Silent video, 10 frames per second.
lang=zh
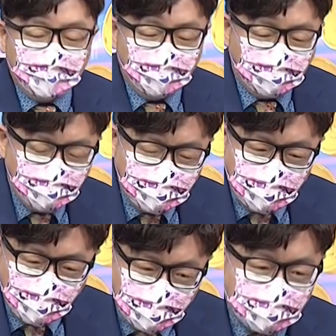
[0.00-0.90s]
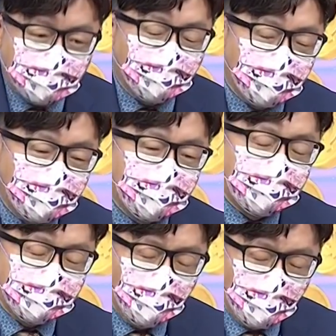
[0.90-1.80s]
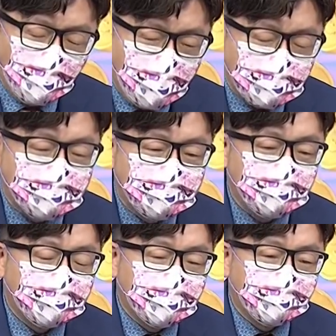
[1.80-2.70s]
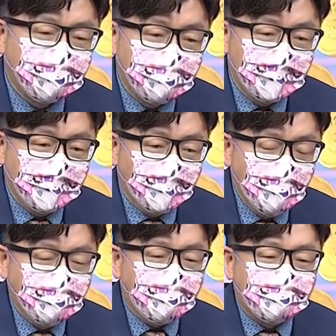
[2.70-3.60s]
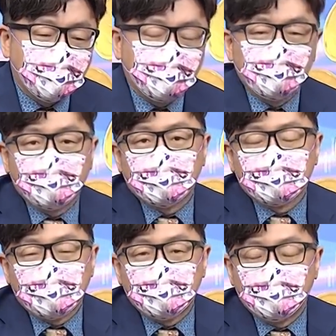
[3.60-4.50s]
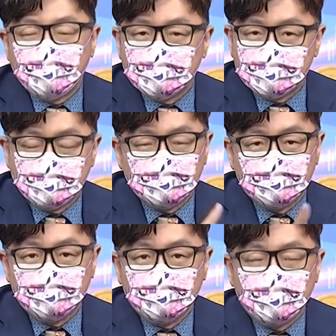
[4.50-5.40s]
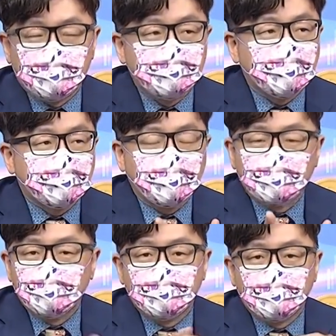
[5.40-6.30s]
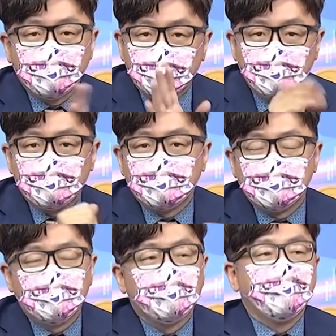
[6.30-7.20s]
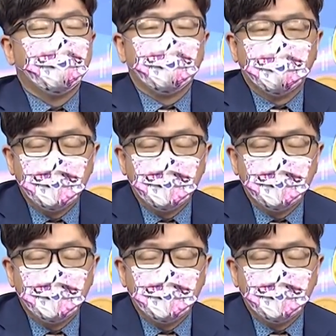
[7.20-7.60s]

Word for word: 你知道到底为什么？我跟各位讲，就股票这些东西这样。问题不在股票它的本身，也不是在产业有问题，都没有问题，怎么会有问题？